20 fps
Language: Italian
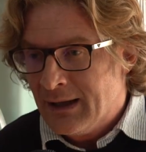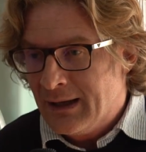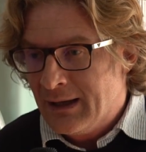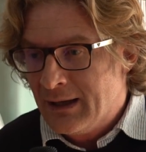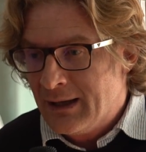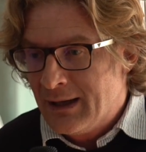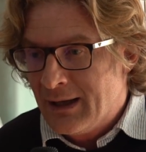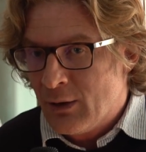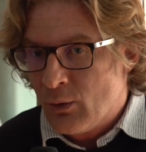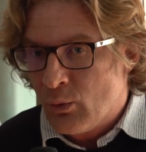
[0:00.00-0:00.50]

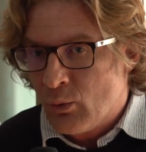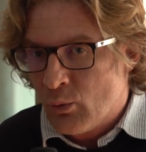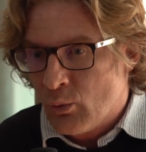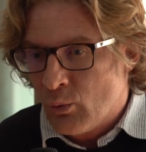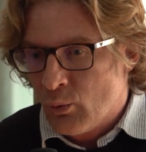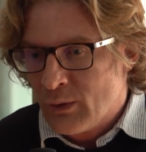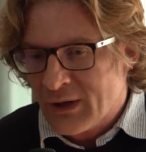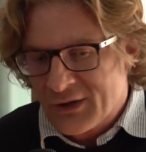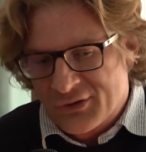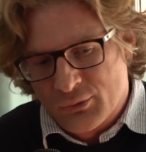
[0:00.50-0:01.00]
eh,
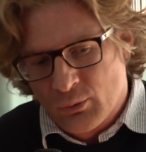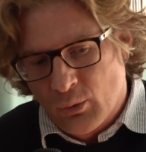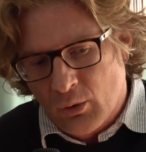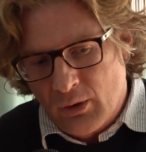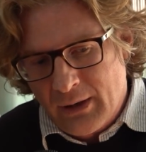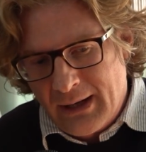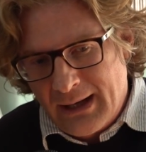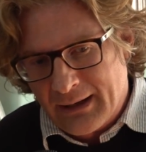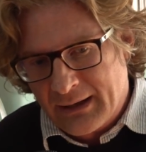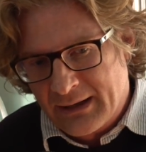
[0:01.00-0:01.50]
una
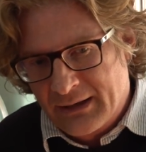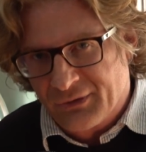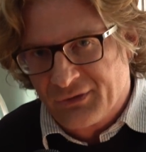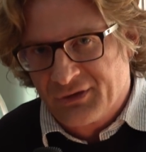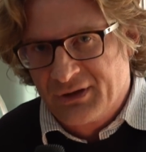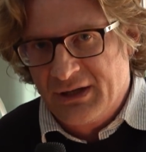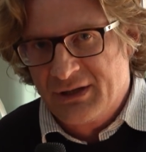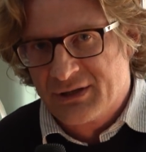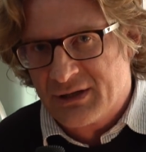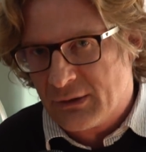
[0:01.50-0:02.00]
scuola che
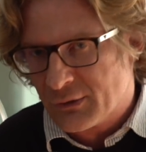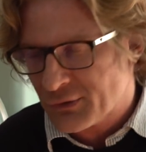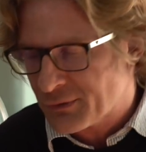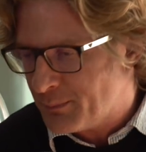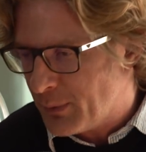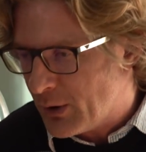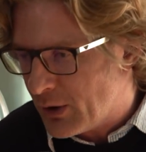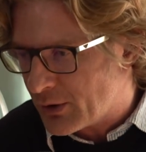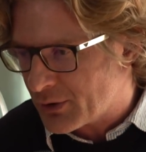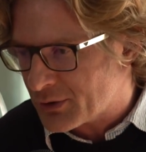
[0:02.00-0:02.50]
osteggia lo
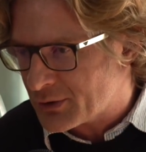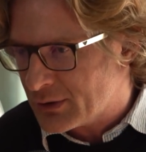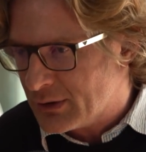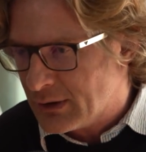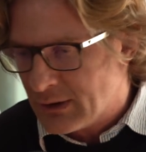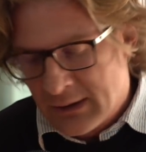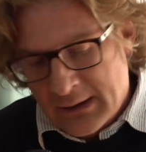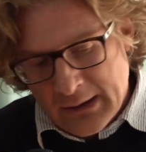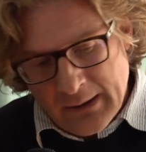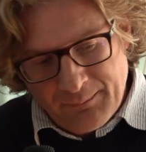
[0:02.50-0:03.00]

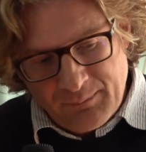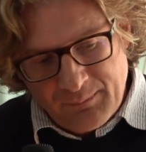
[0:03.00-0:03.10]
sport.